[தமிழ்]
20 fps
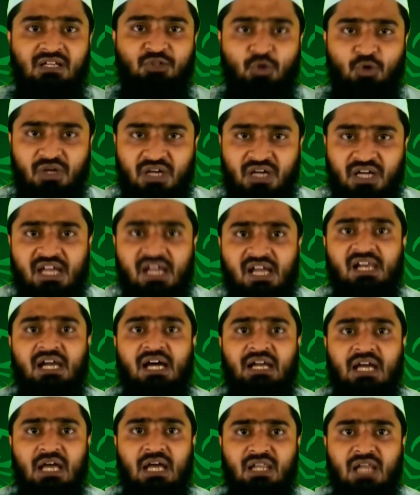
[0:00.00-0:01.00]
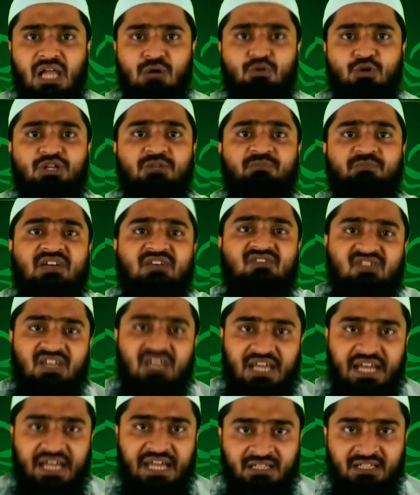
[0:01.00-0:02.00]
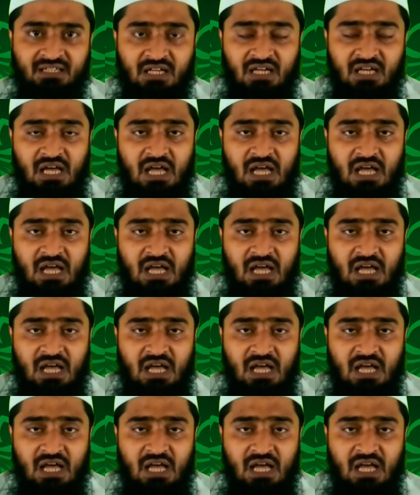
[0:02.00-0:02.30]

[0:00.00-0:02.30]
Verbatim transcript: தொழுகையில் நான் அல்லாஹோடு பேசுகிறேன்